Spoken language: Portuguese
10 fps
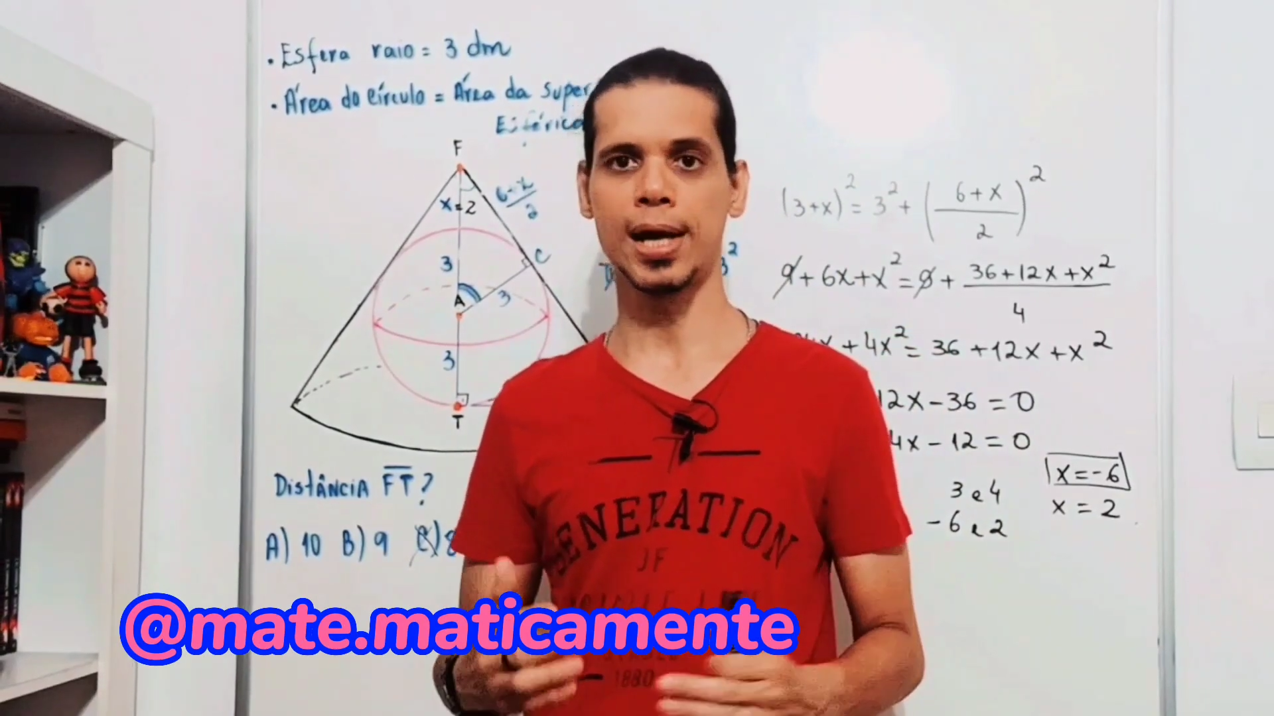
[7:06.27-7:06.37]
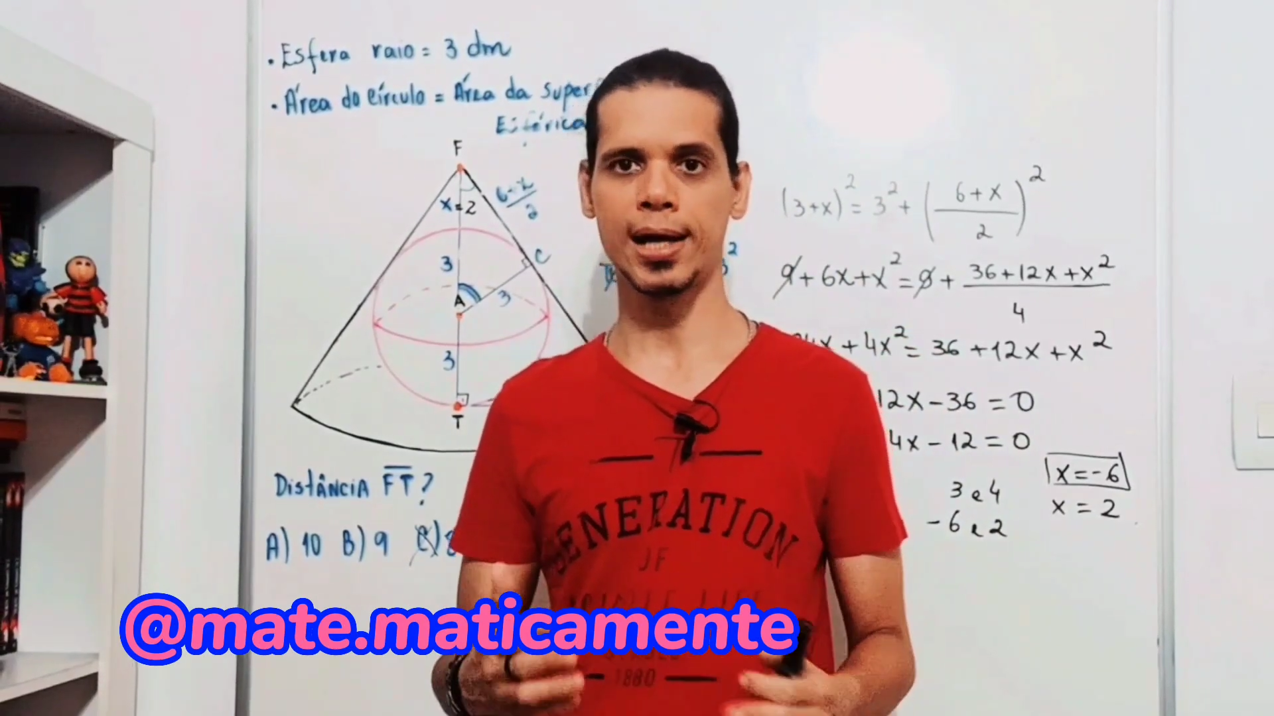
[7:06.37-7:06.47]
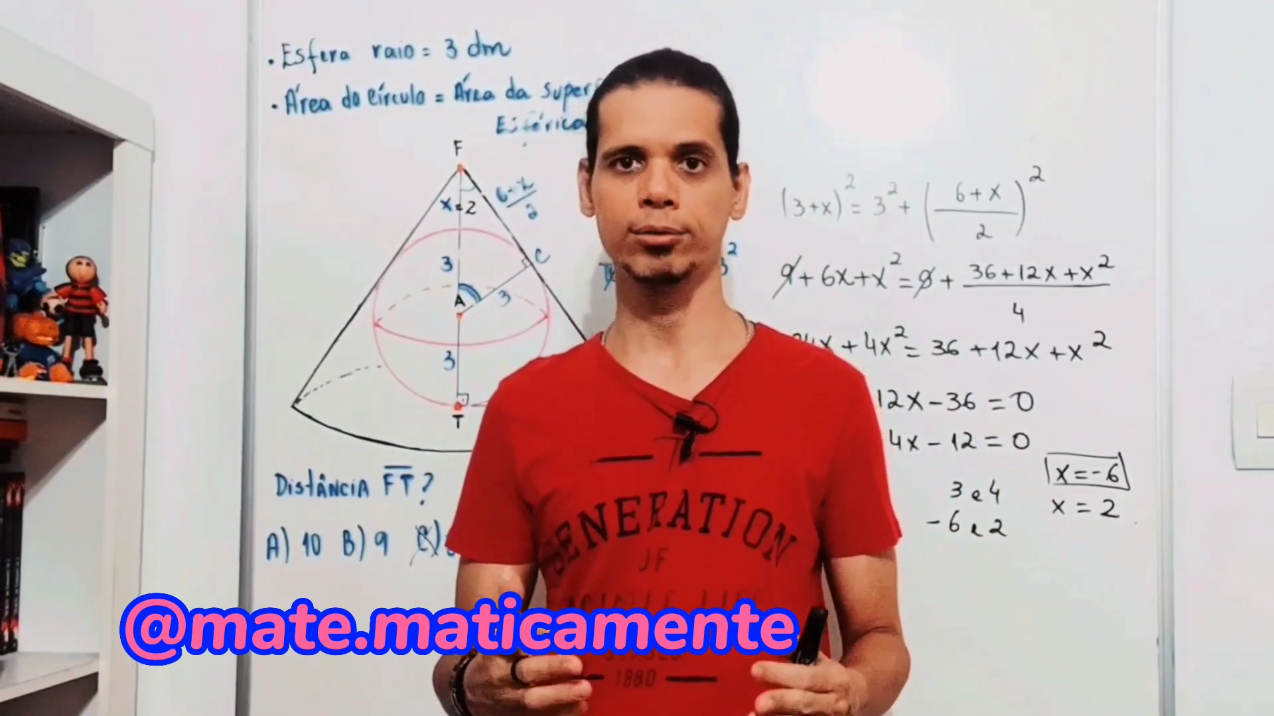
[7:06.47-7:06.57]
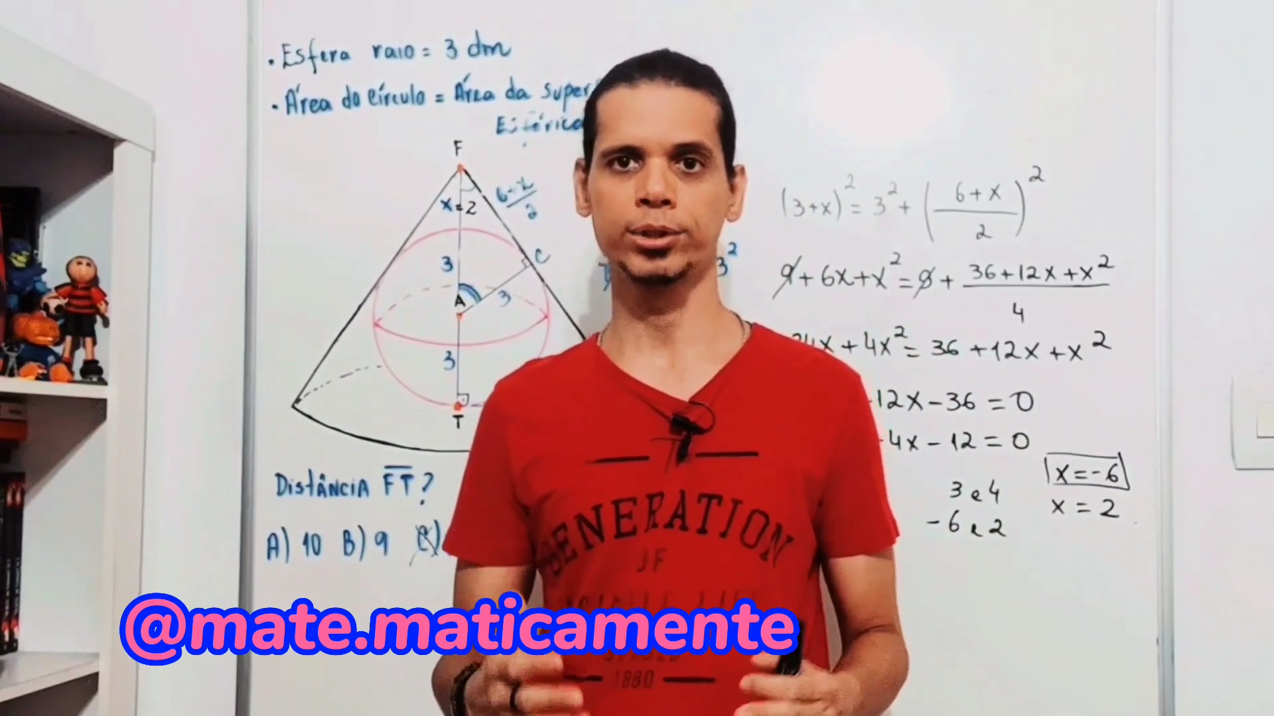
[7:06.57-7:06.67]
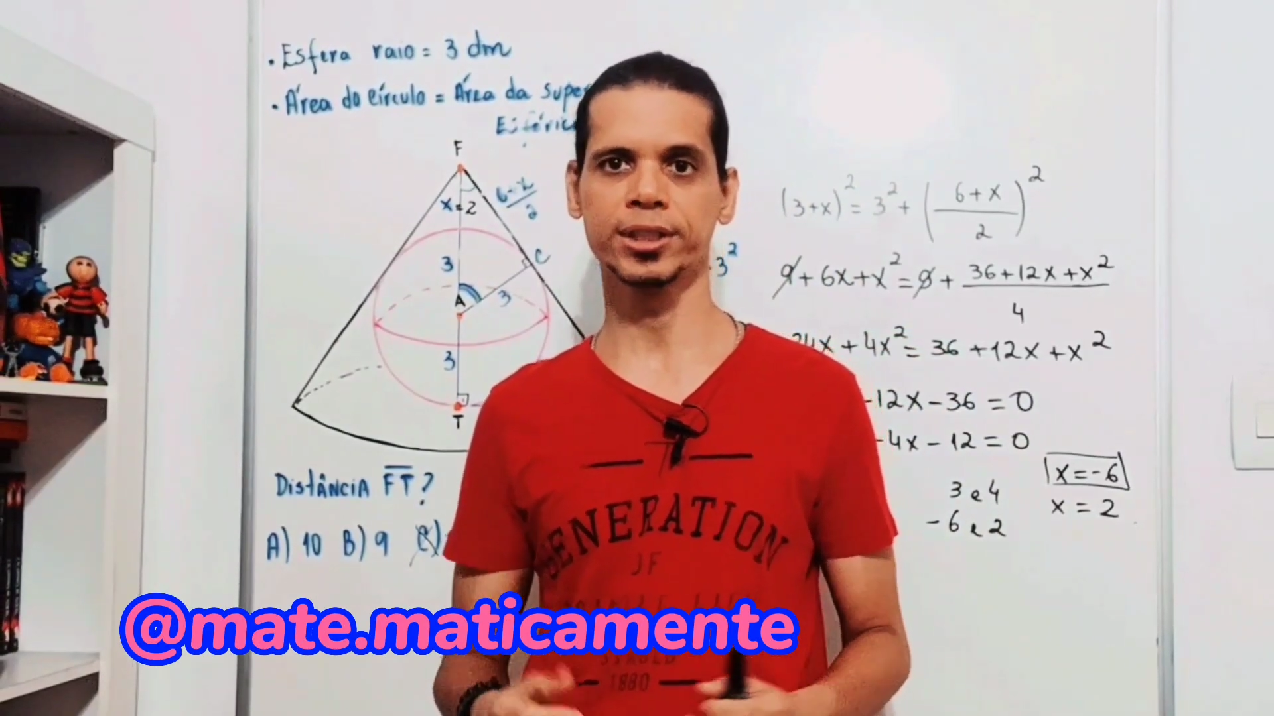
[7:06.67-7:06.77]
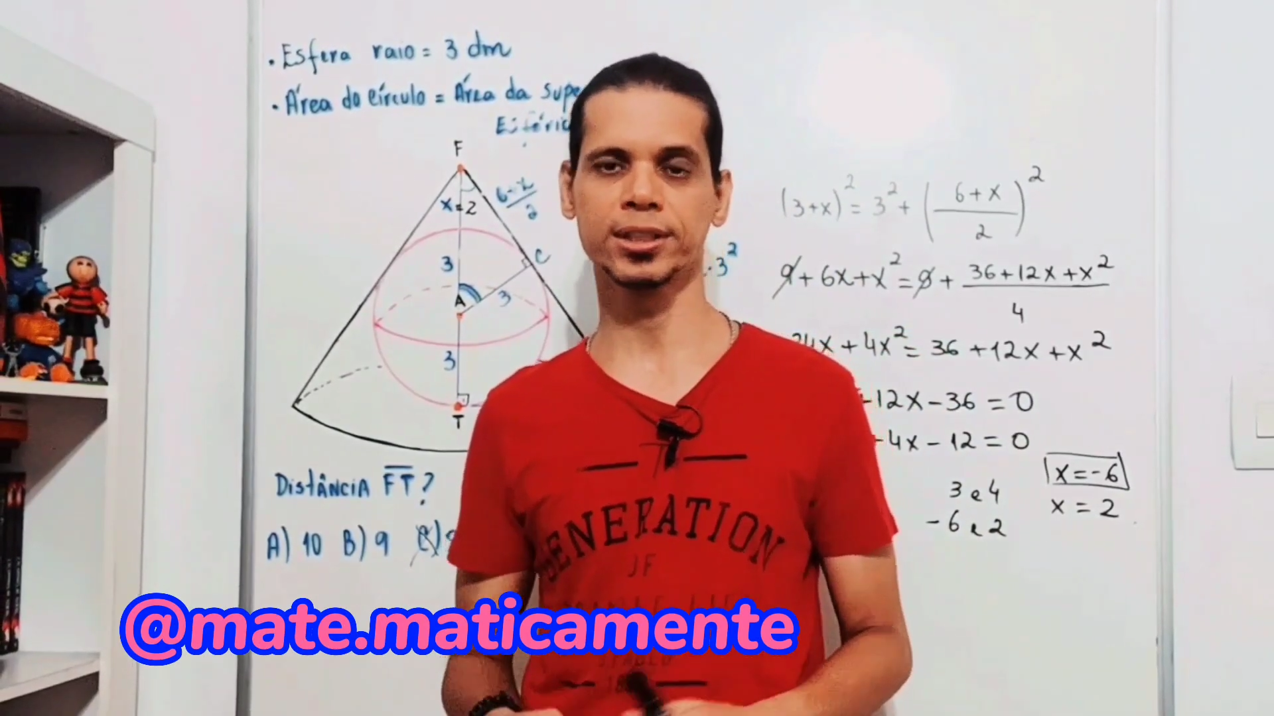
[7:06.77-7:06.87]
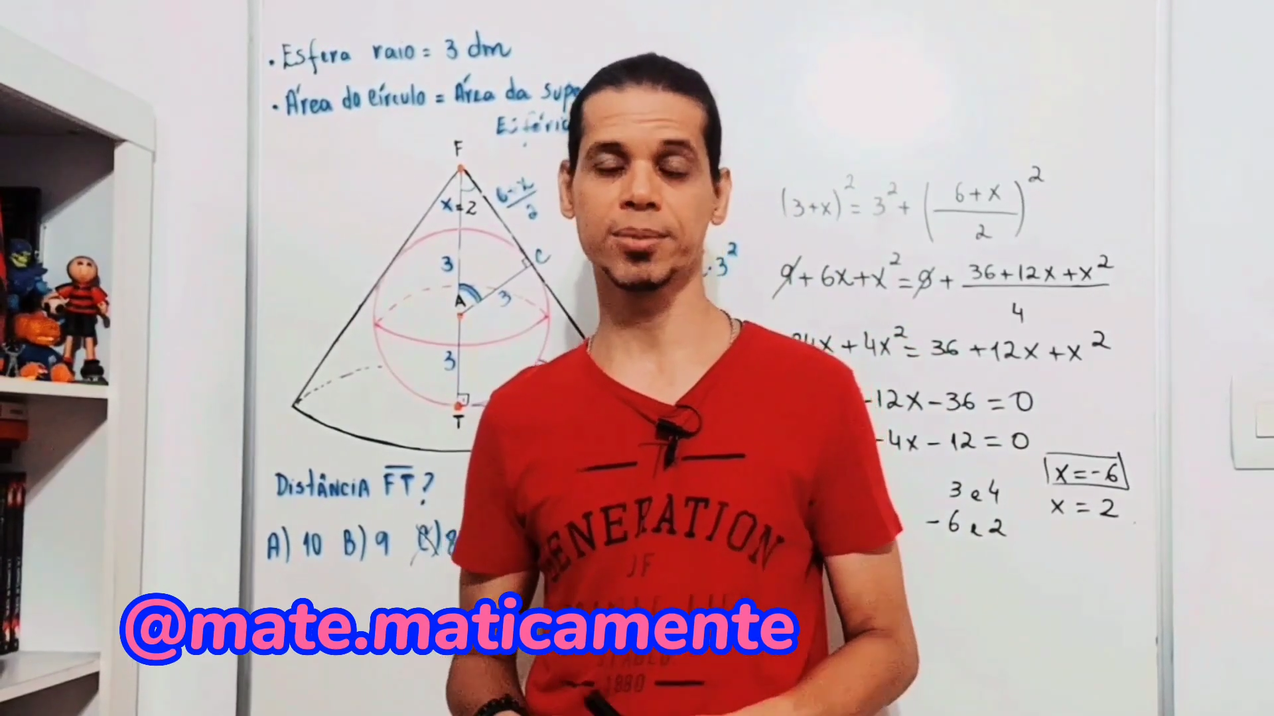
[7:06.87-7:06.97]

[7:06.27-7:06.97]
Ah, não esqueça